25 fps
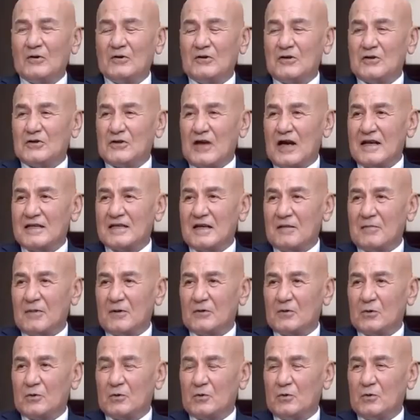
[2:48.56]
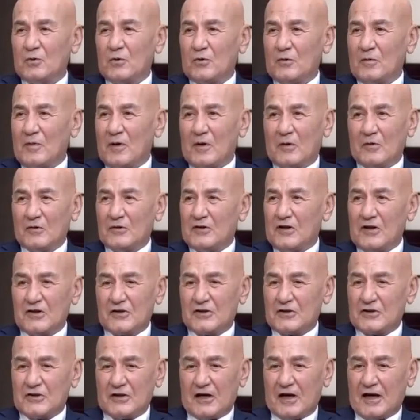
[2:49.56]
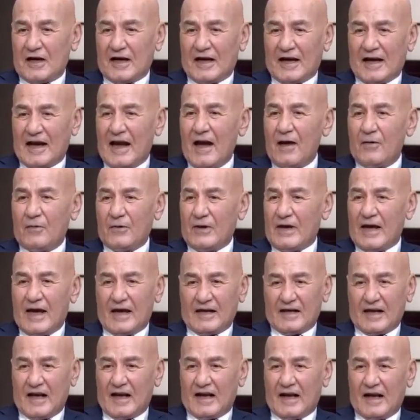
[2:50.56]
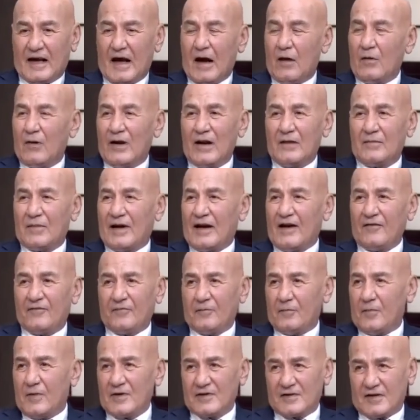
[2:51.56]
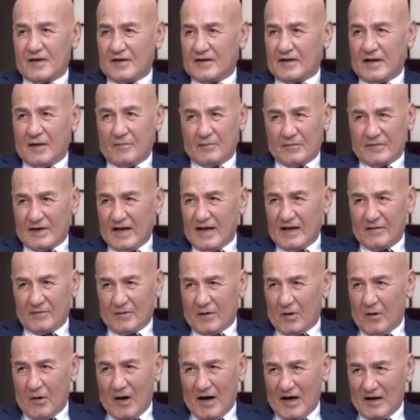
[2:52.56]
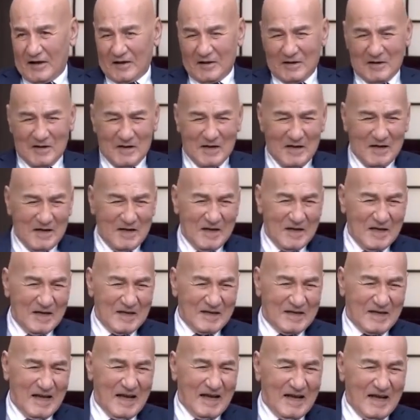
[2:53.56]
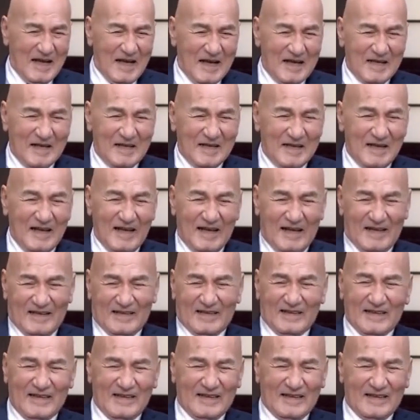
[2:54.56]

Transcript: ما كنتش عايز ابقى دكتور ما كنتش غاوي يعني انا اولا بخاف من منظر الدم ده نمره واحد ثانيا